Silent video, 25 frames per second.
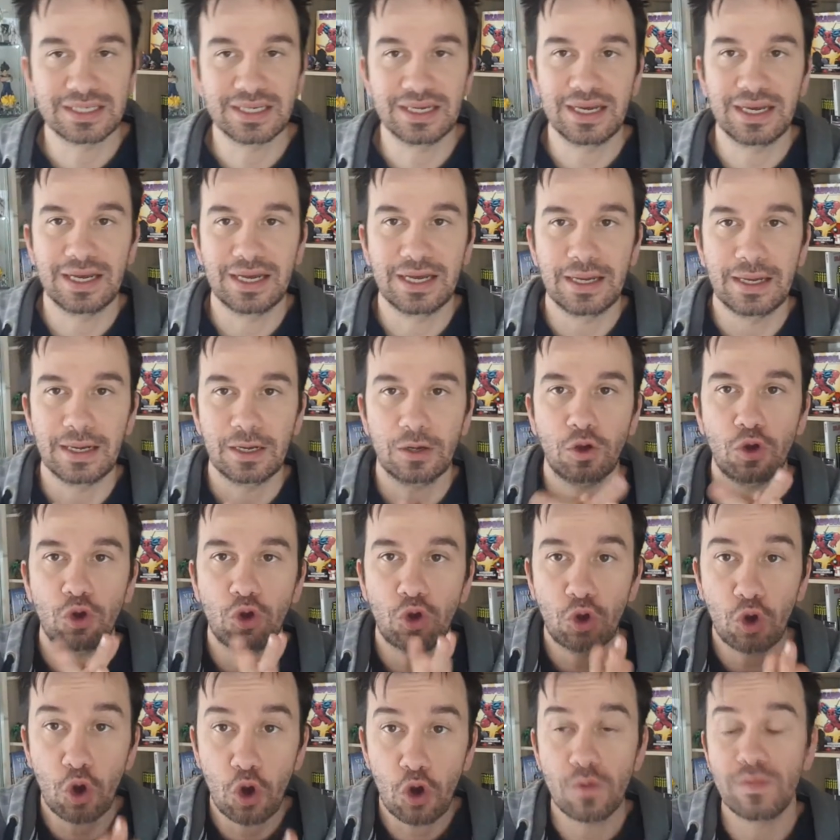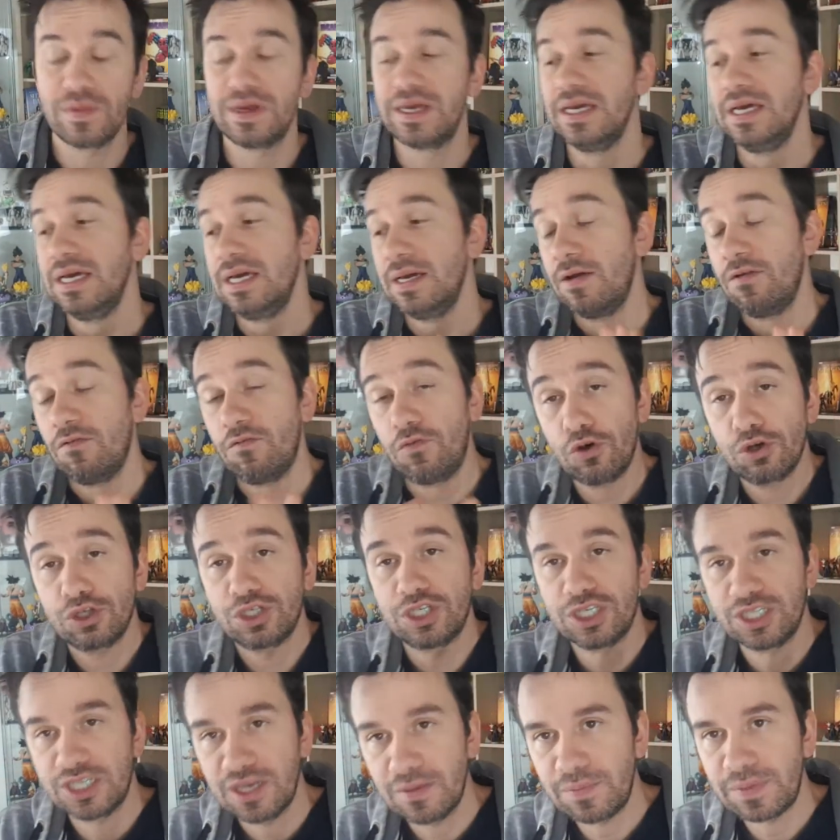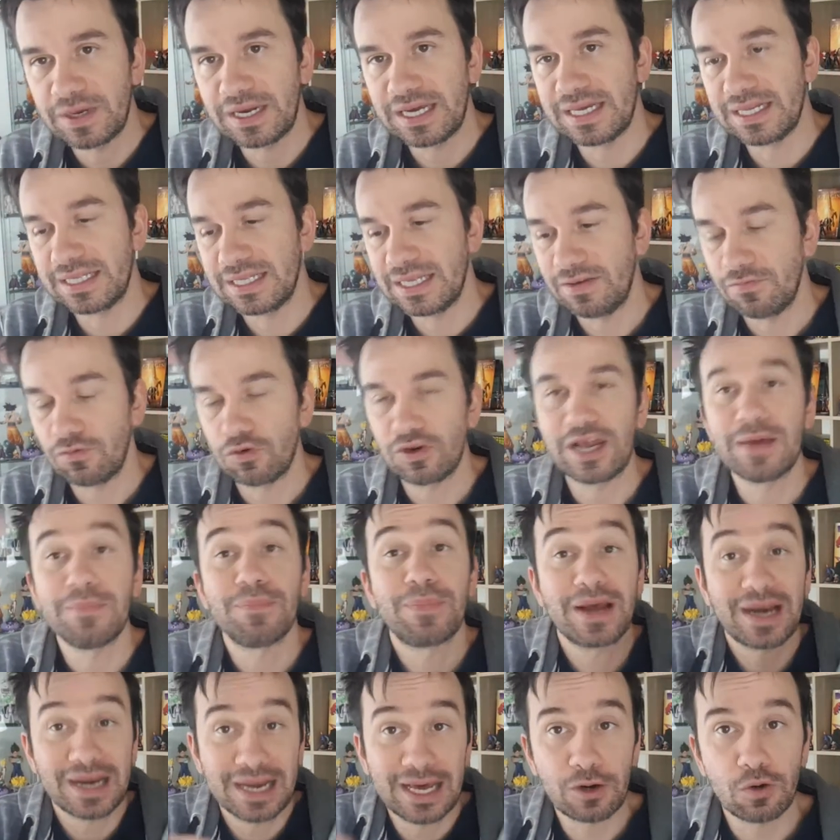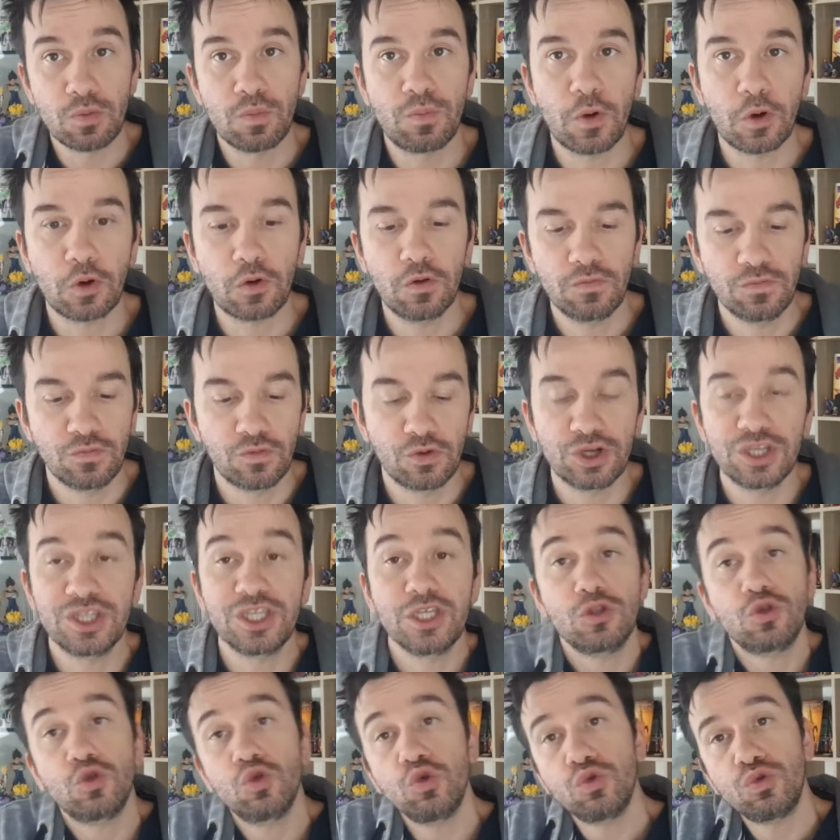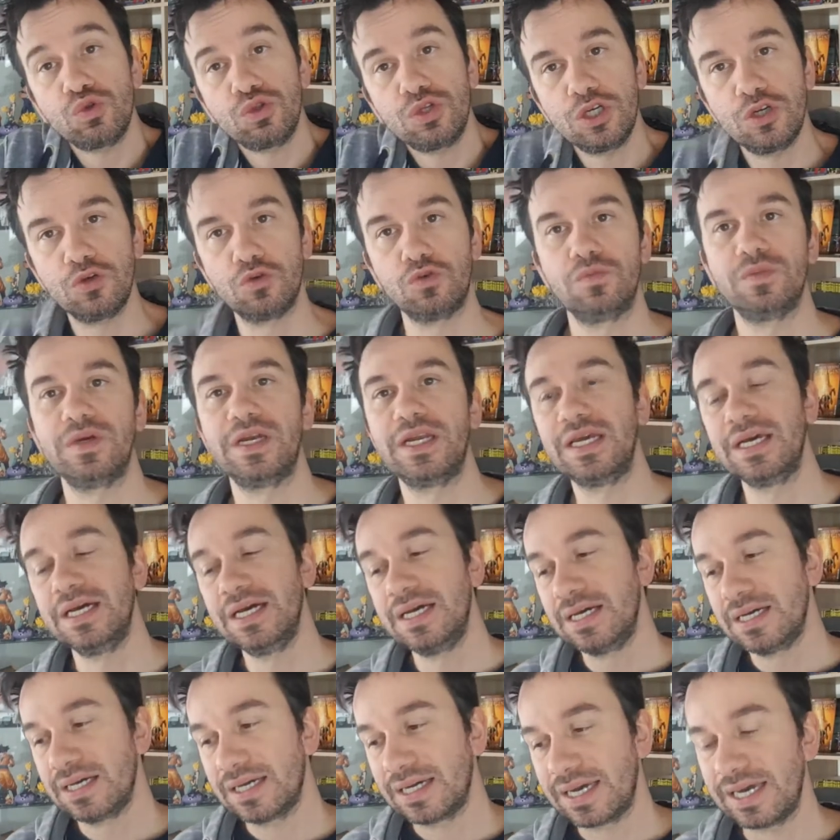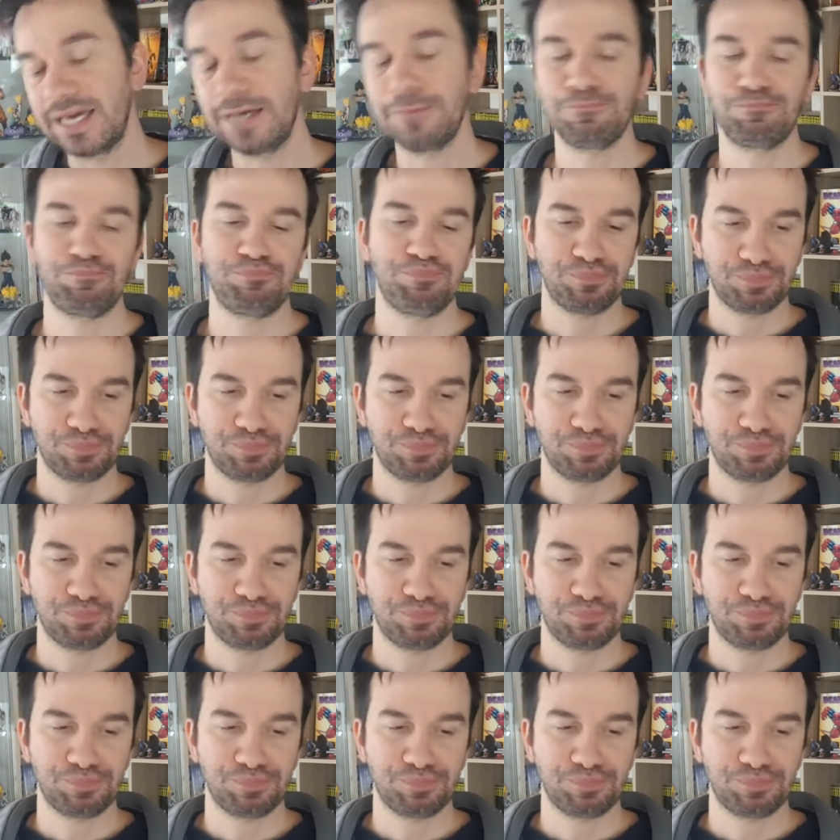Eh, come forse saprete vorrei parlare un po' con voi di tutti i numeri che